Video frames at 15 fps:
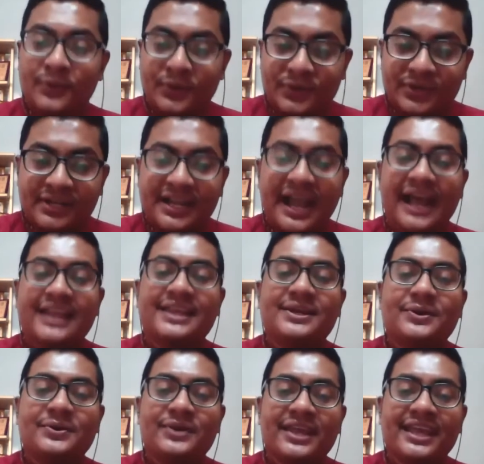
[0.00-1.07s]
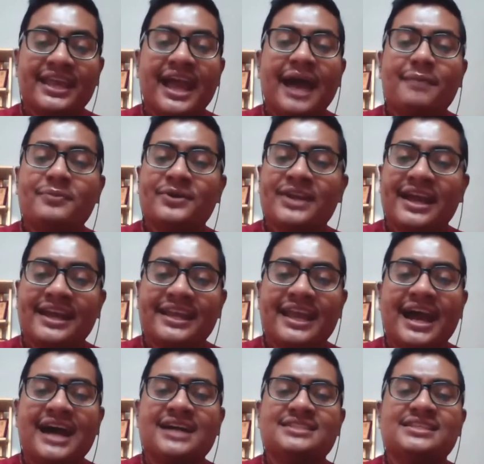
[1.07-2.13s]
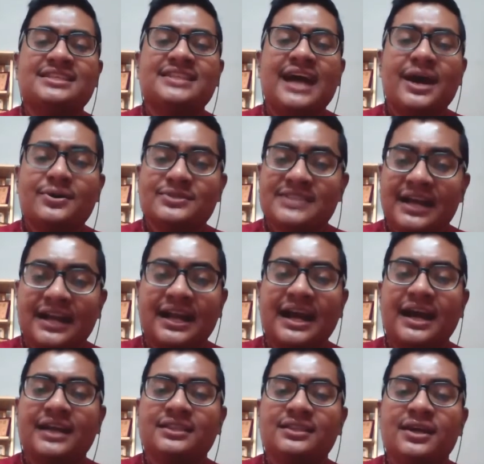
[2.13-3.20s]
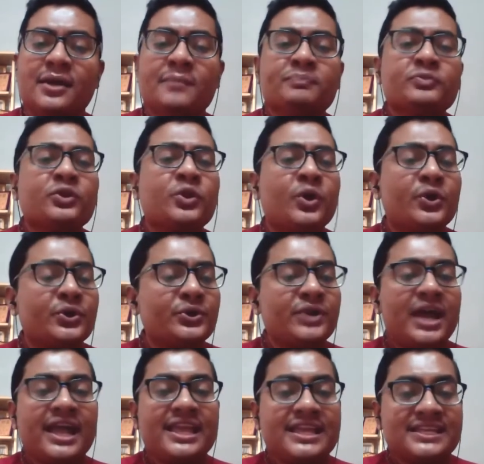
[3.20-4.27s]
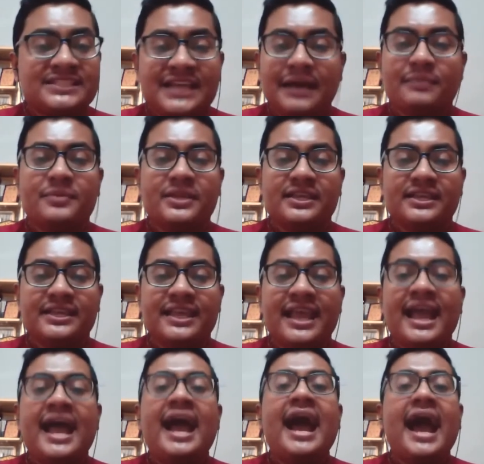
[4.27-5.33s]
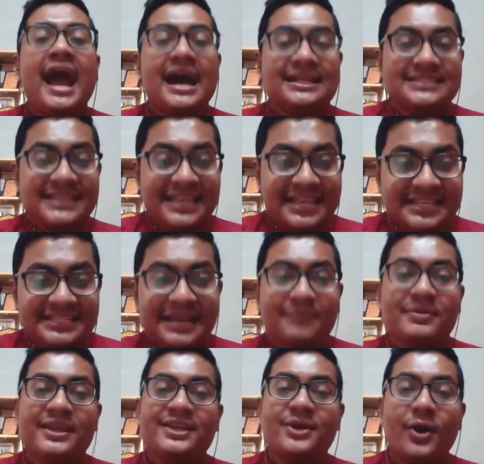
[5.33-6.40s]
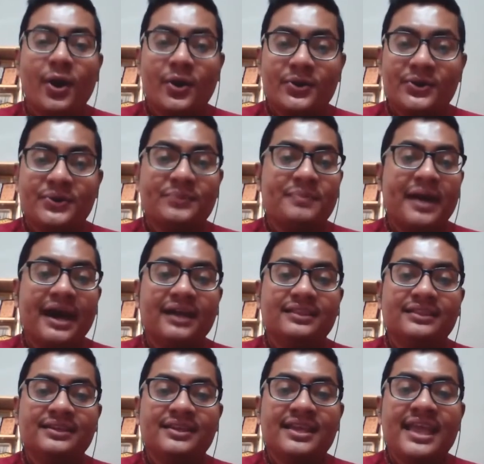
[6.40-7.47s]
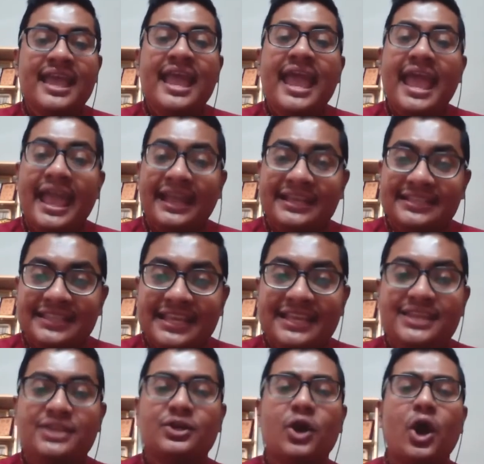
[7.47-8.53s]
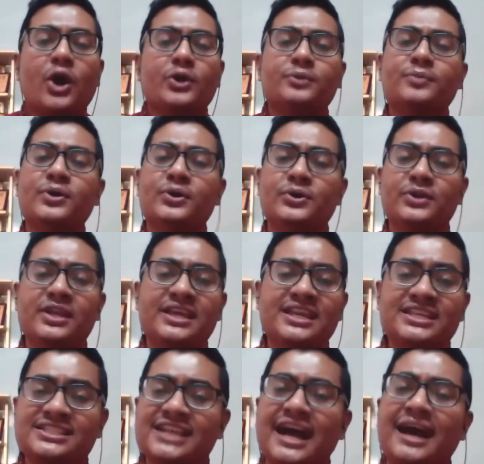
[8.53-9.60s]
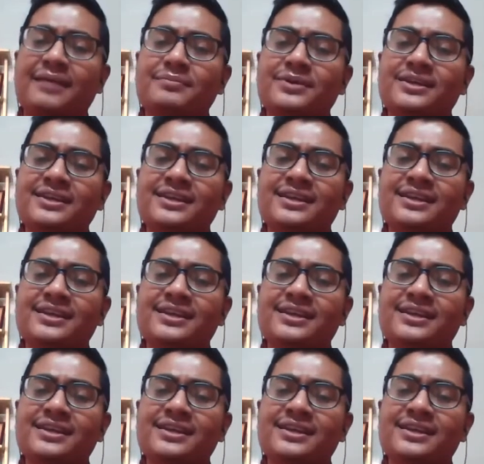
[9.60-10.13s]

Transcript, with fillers: বুক খালি করে আপনারে আজ দাও জাকাত করোনা হিসাবি আজি হিসাবের অঙ্কপাত একদিন কর ভুল হিসাব